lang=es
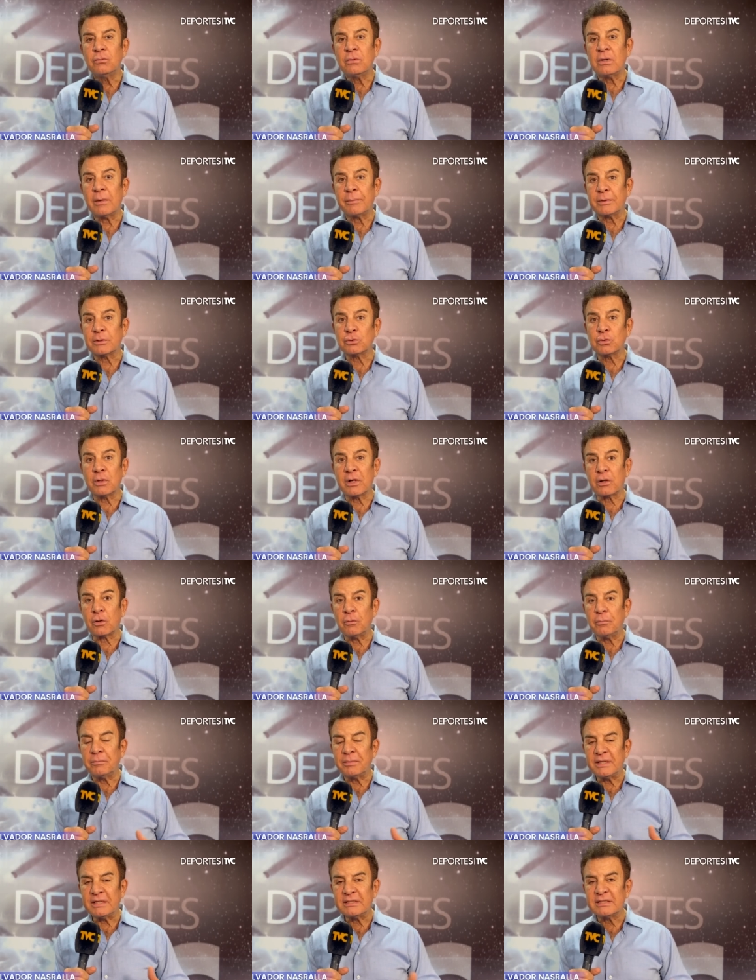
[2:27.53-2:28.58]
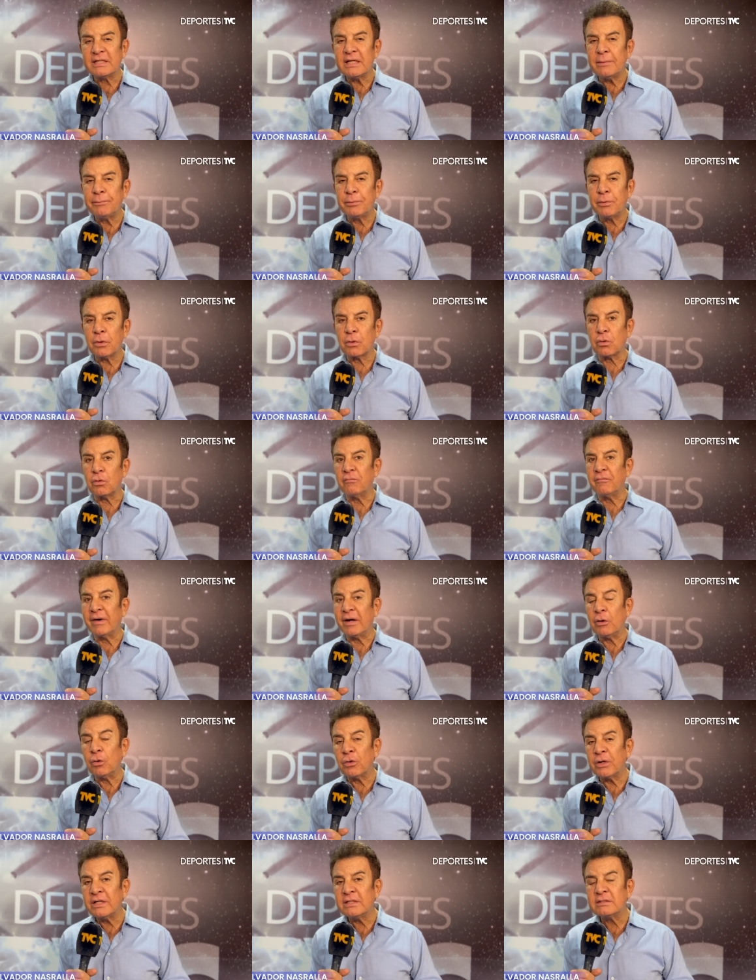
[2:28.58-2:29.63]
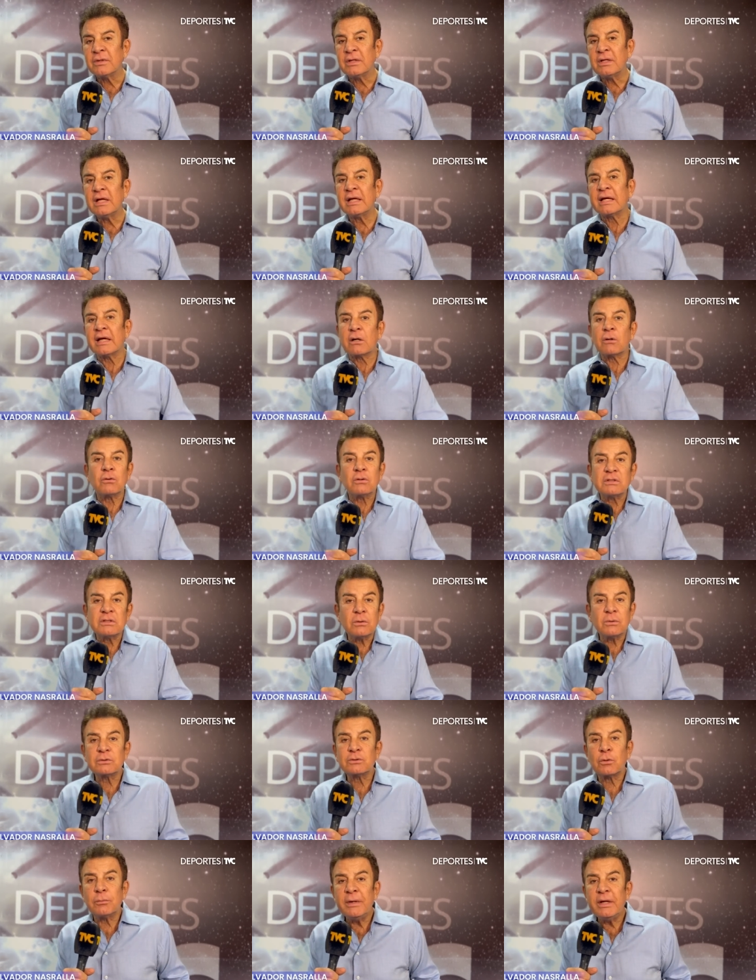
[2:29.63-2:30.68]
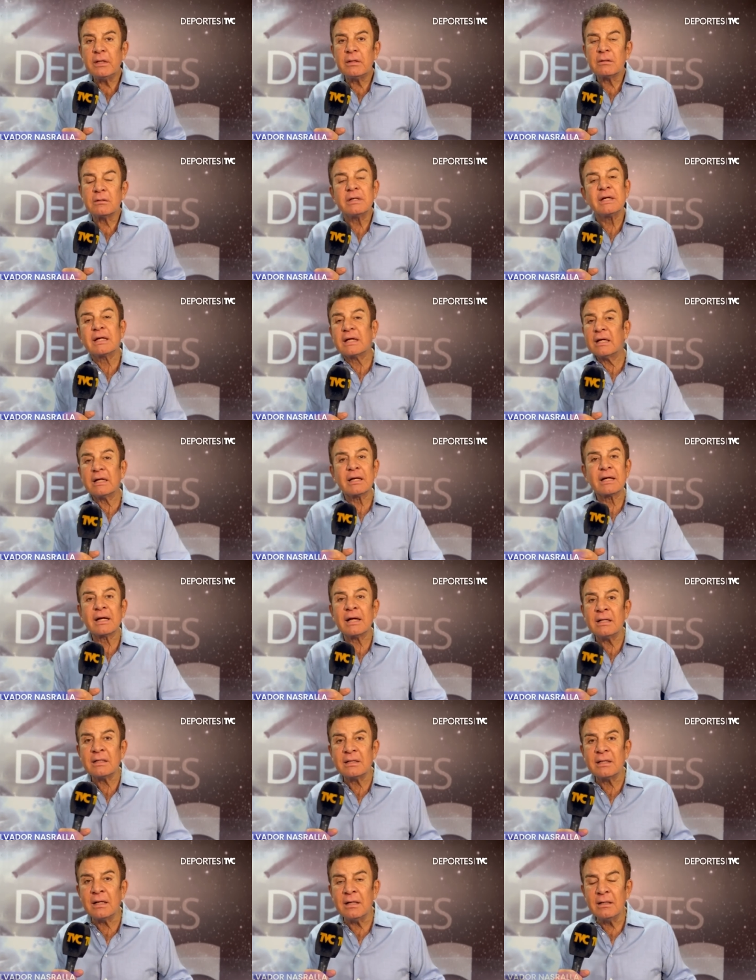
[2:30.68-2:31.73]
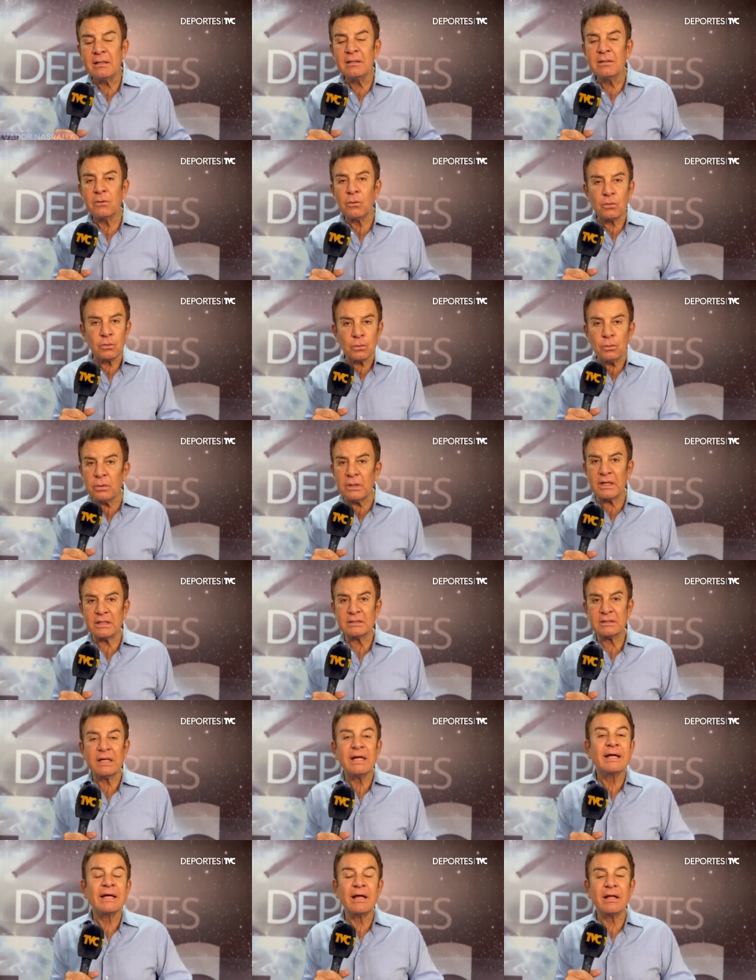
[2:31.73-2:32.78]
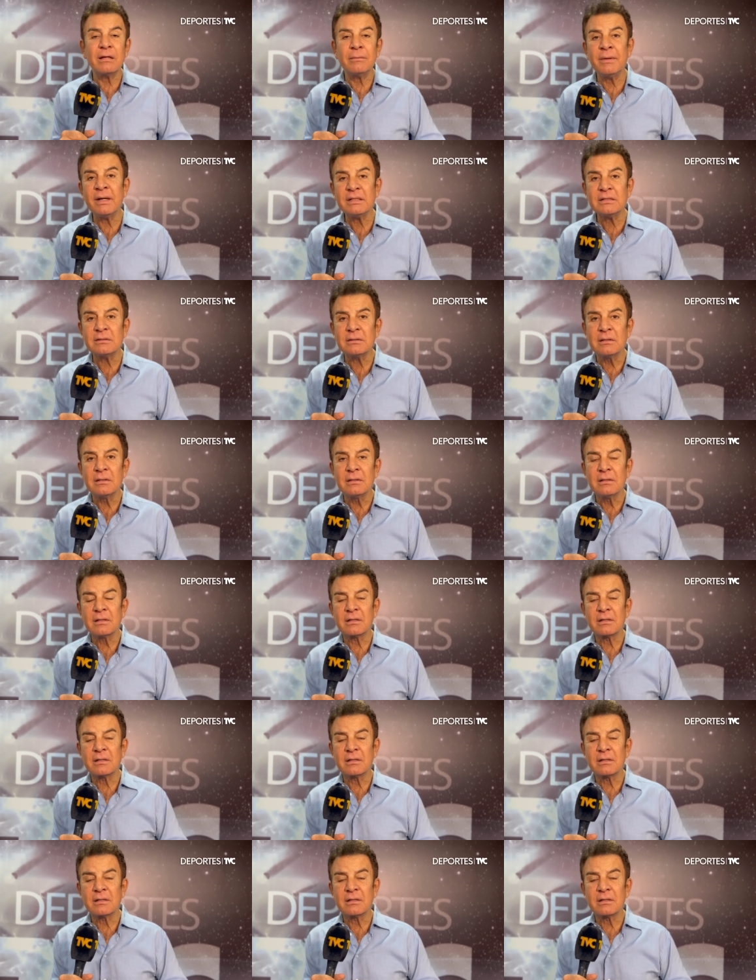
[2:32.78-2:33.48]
una persona con principios, con valores y que conoce nuestro medio y que le encanta Honduras y que además